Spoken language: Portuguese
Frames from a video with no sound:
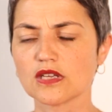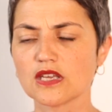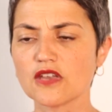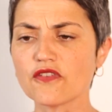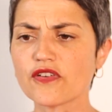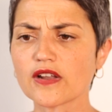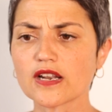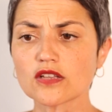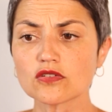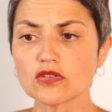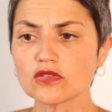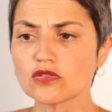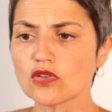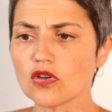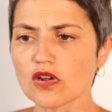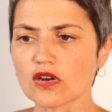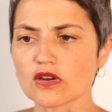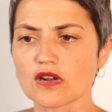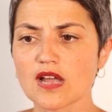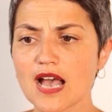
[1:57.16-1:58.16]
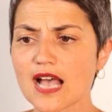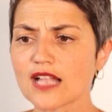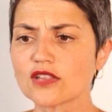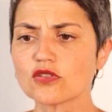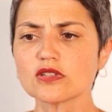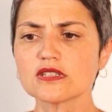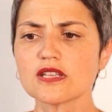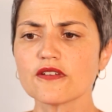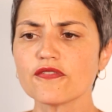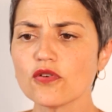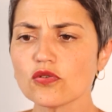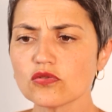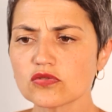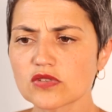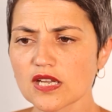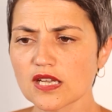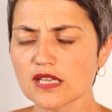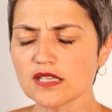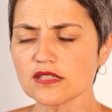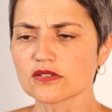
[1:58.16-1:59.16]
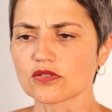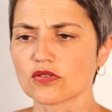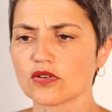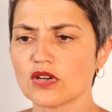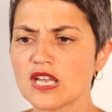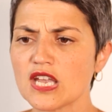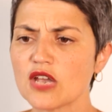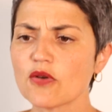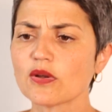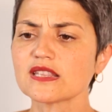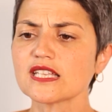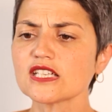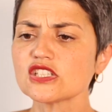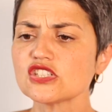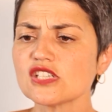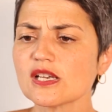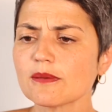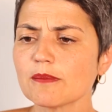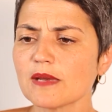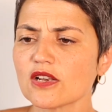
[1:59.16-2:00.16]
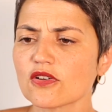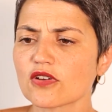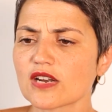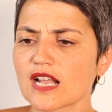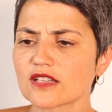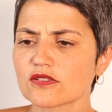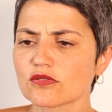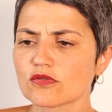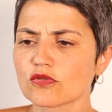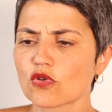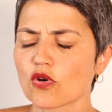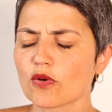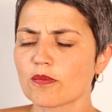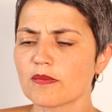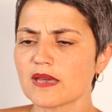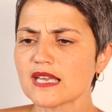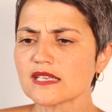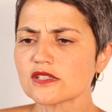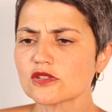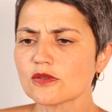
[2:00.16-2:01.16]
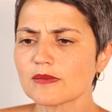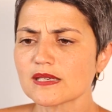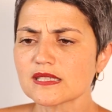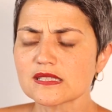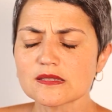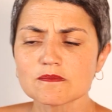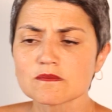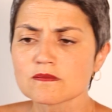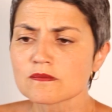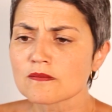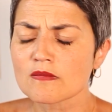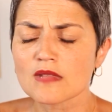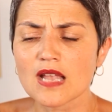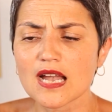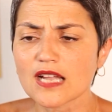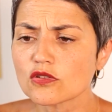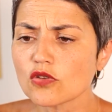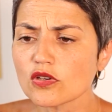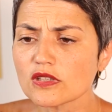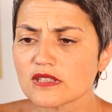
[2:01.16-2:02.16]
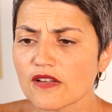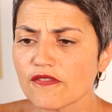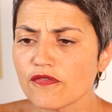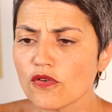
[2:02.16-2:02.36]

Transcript: e fala: doutor, a dor tá voltando. Eu até tinha melhorado no começo, mas a dor tá